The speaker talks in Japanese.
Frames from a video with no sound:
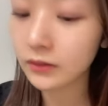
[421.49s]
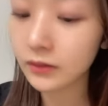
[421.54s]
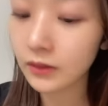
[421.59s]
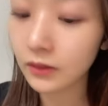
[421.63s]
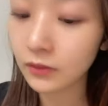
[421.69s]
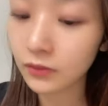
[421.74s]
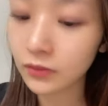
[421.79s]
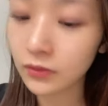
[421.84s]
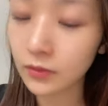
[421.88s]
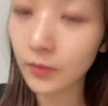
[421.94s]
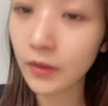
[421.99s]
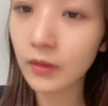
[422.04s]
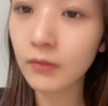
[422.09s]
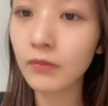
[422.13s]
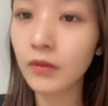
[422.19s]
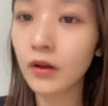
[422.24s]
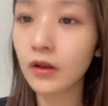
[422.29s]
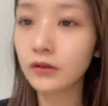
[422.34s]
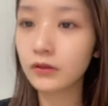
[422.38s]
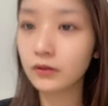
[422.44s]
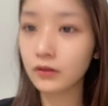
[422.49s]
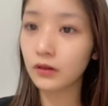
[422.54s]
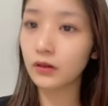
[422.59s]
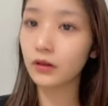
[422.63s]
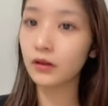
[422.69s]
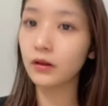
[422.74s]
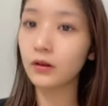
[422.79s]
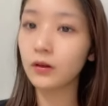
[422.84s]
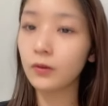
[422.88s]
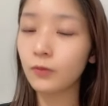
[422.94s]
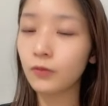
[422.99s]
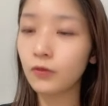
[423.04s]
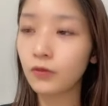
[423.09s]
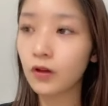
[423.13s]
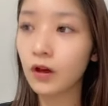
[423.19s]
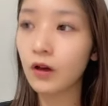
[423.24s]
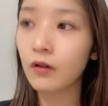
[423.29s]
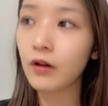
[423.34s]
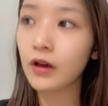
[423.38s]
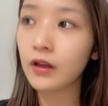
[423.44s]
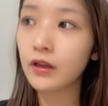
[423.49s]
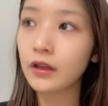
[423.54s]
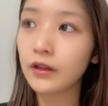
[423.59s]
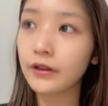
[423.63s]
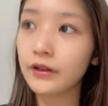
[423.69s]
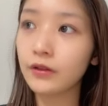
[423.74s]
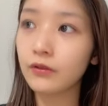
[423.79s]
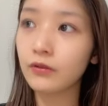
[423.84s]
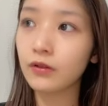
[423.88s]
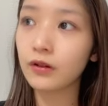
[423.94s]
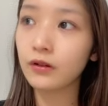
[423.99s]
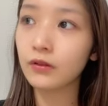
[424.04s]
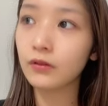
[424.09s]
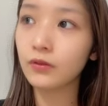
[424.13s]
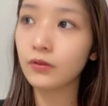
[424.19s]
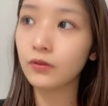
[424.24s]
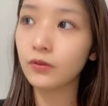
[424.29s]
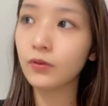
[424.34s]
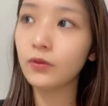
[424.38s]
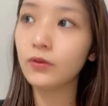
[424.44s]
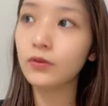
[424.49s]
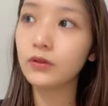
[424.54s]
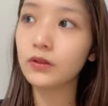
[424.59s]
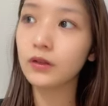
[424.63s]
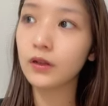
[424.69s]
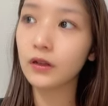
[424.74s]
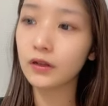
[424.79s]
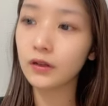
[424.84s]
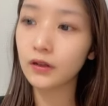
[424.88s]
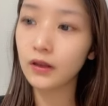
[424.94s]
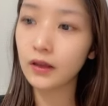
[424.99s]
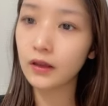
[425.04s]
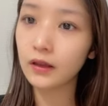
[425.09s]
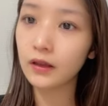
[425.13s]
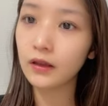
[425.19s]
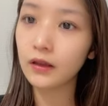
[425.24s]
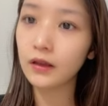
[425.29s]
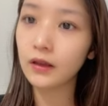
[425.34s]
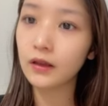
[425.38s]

それこそメンバーとかからにも可愛いって言われること多くなって